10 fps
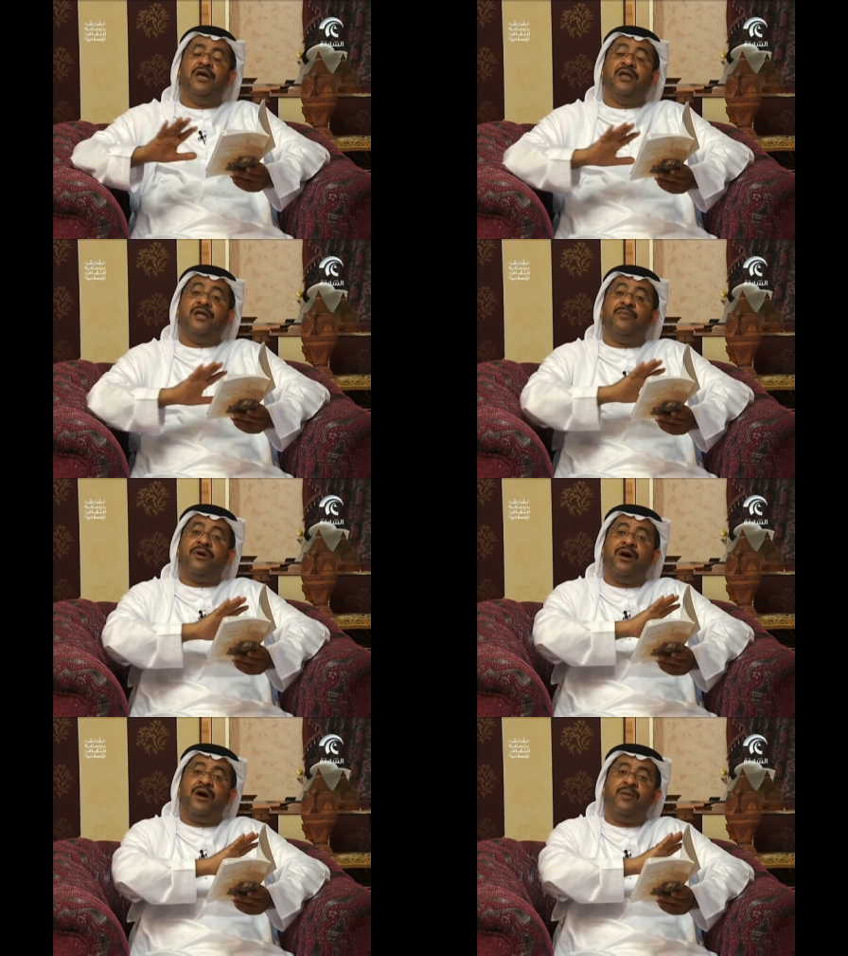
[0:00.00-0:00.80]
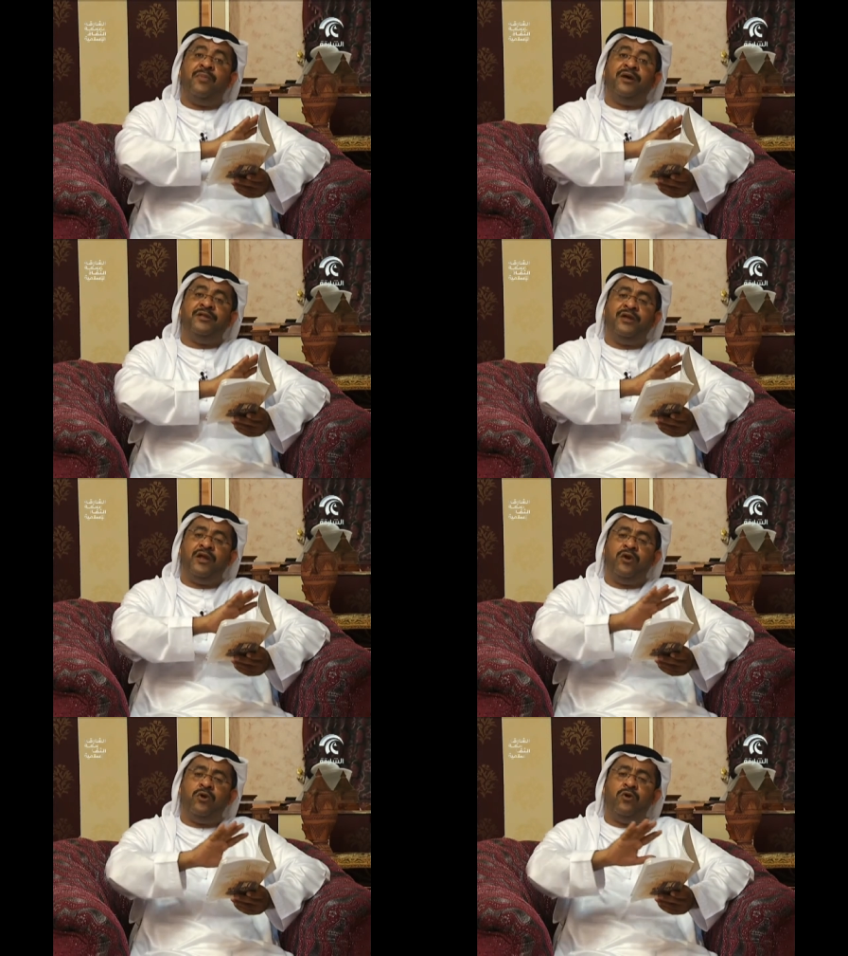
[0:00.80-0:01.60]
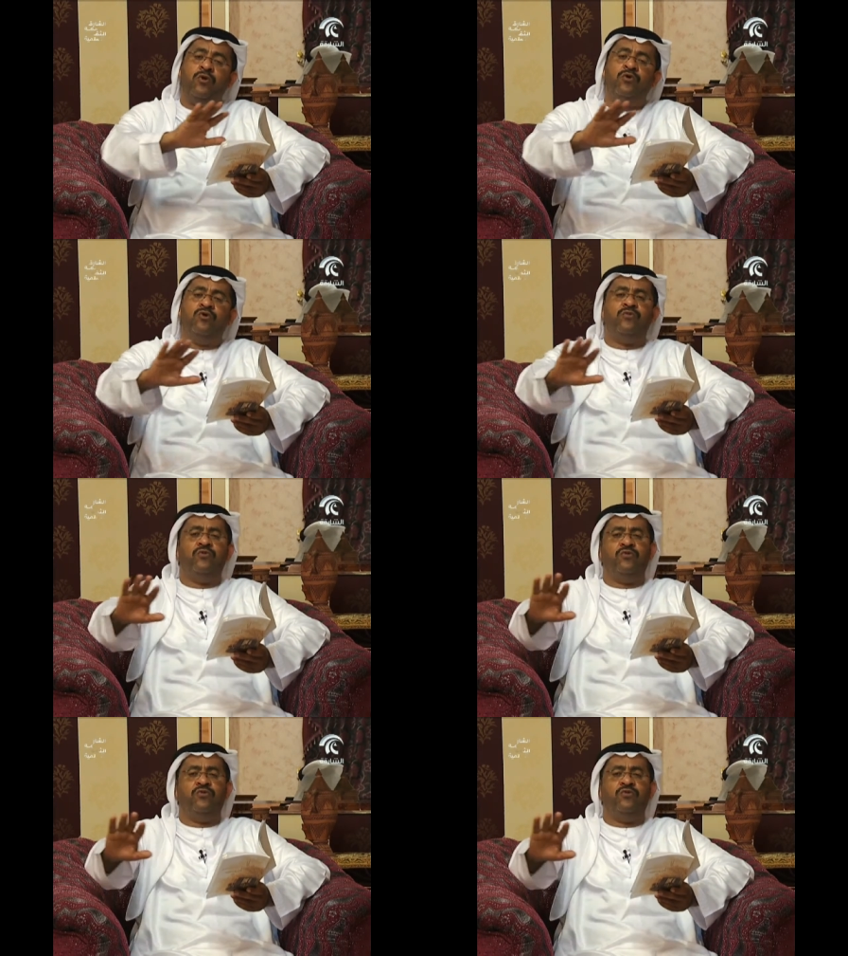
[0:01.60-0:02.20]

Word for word: ليبقى بعدنا الحلم